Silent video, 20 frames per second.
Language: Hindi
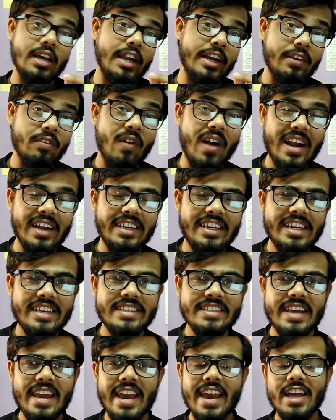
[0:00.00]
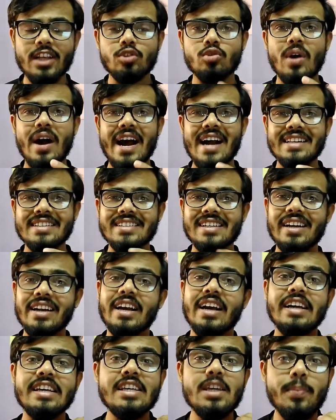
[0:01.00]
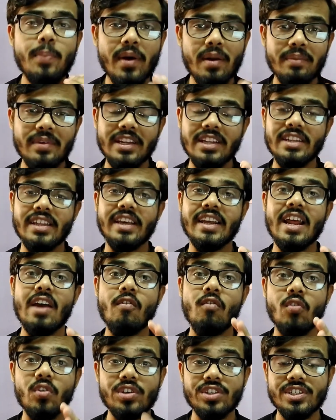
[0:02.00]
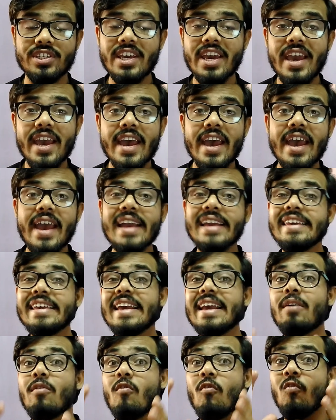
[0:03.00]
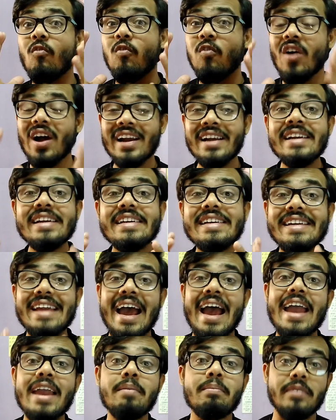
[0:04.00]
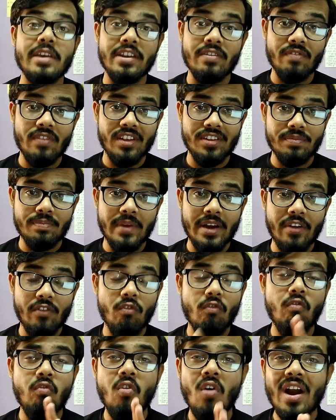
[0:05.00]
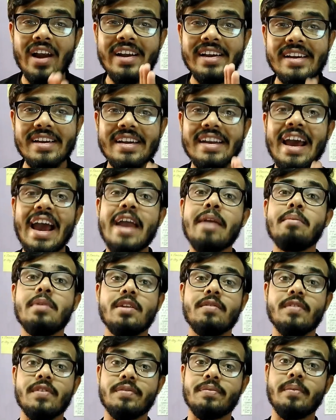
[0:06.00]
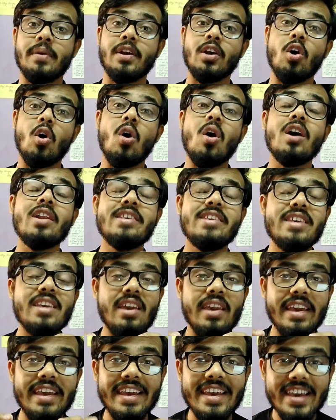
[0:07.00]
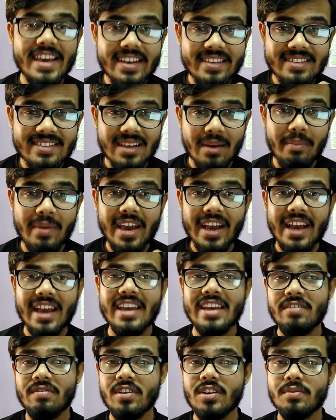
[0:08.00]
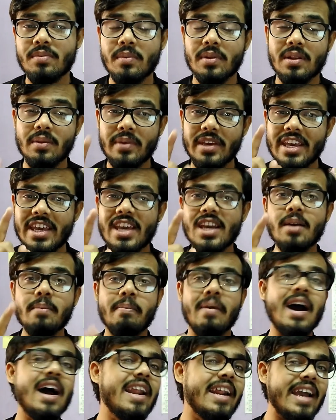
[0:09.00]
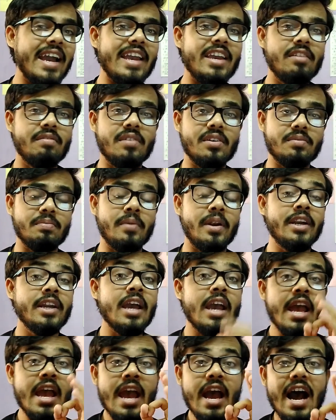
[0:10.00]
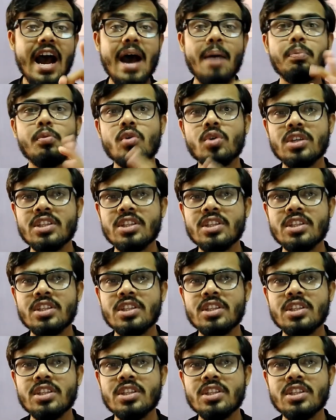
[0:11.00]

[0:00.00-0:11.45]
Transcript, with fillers: एडवांटेज है जो आजकल कहीं पर भी नहीं दिख रहा है वो ये है कि वन टाइम इन्वेस्टमेंट वन टाइम इन्वेस्टमेंट और ये एक समय का इन्वेस्टमेंट मतलब एक बार का इन्वेस्टमेंट आपको